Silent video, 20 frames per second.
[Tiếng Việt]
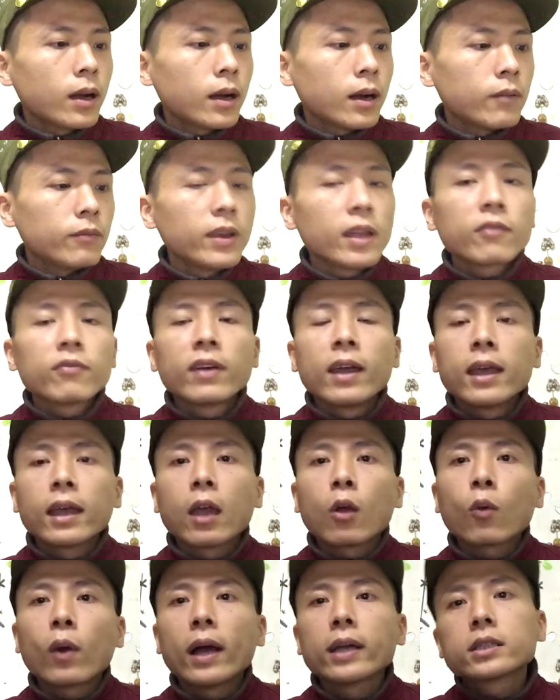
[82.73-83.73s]
à, viết về
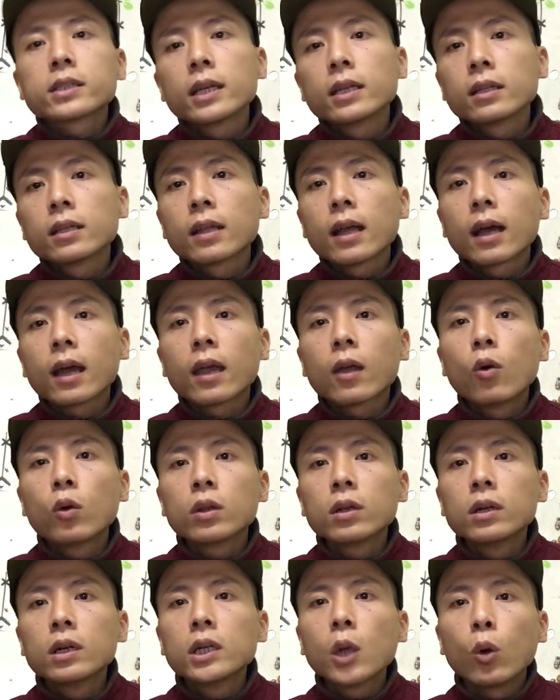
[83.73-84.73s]
cái quá trình là cái ngôn
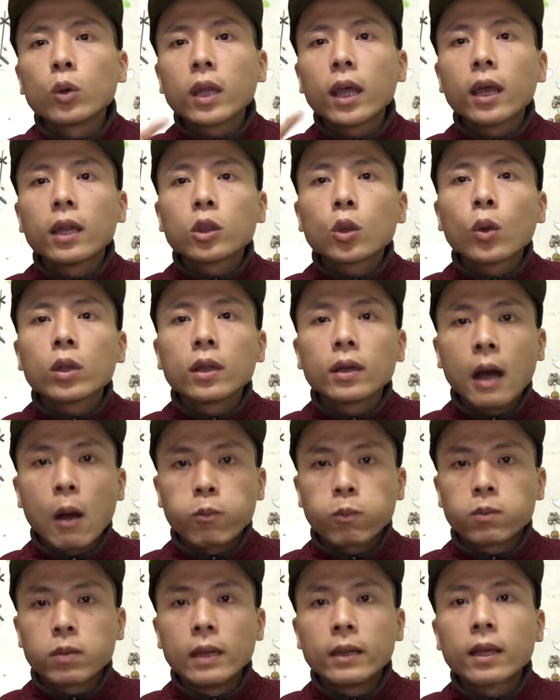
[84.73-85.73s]
ngữ đầu tiên tôi tự
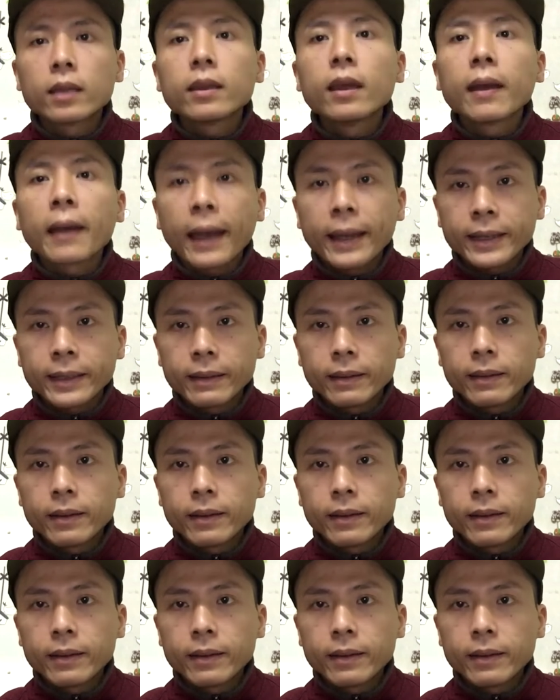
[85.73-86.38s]
học đấy là tiếng Anh